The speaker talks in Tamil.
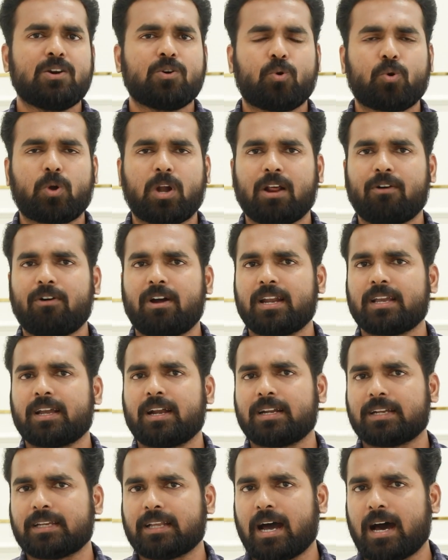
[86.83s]

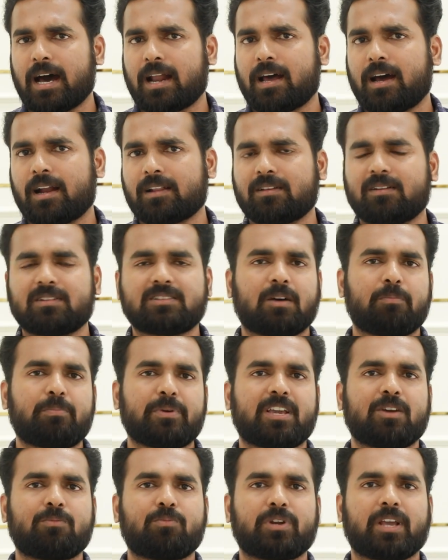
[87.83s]
குற்றவாளிகள் யாராக இருந்தாலும்
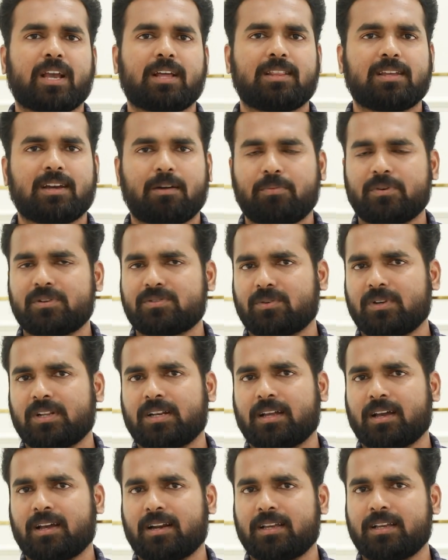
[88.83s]
தப்பிக்க முடியாது அப்படின்னு
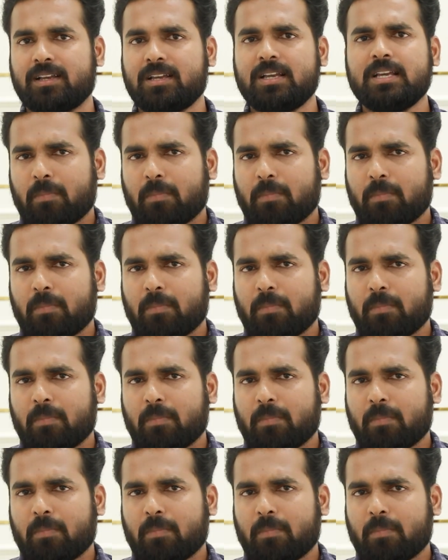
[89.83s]
சொல்லியிருக்காரு